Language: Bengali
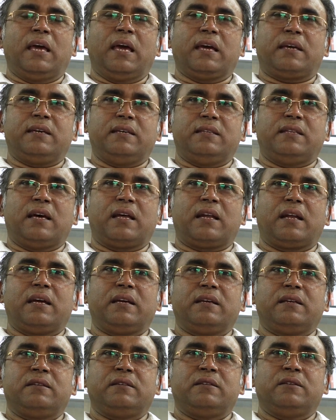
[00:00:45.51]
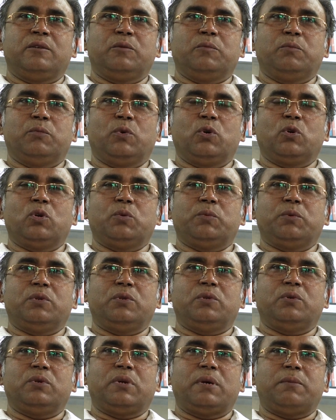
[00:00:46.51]
একই ধারায়
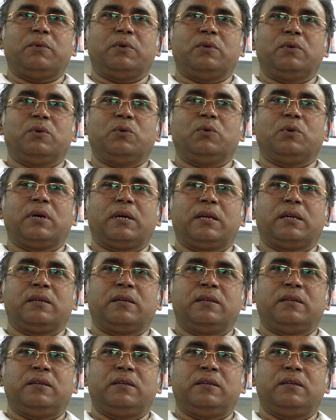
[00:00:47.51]
বঙ্গবন্ধু এবং নৌকার